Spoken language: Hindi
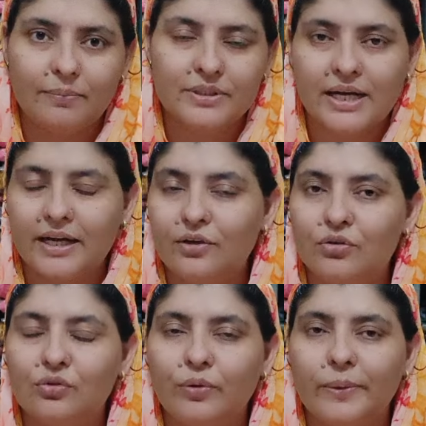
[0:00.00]
पहचान है
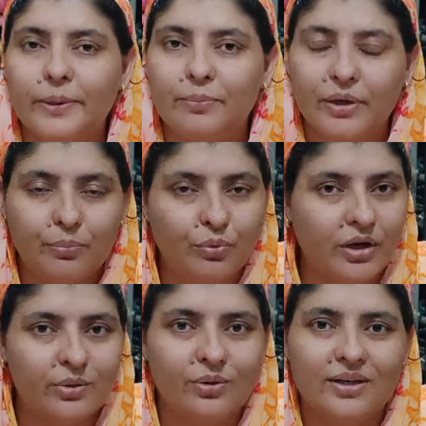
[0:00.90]
क्योंकि वो मैंने
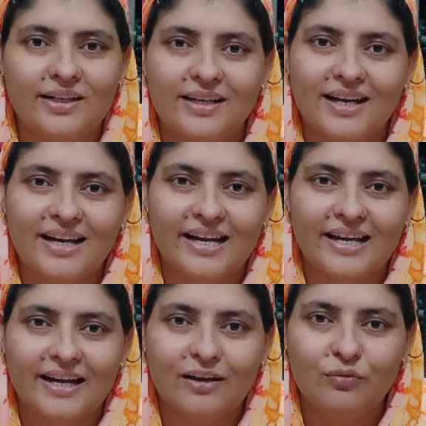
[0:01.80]
पूरा खोल के दिखा
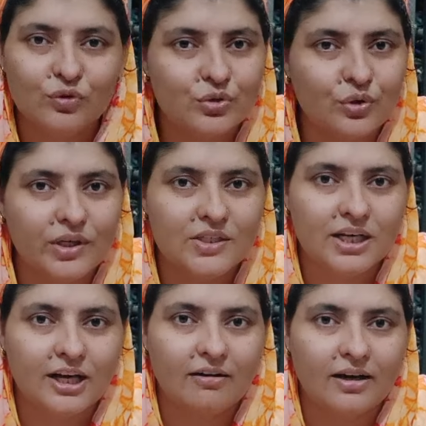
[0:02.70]
रखा है वो उस इंच
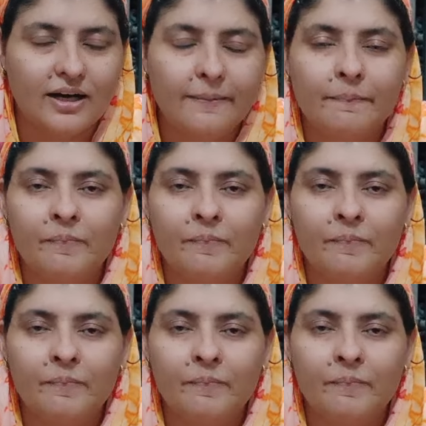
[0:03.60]
का होगा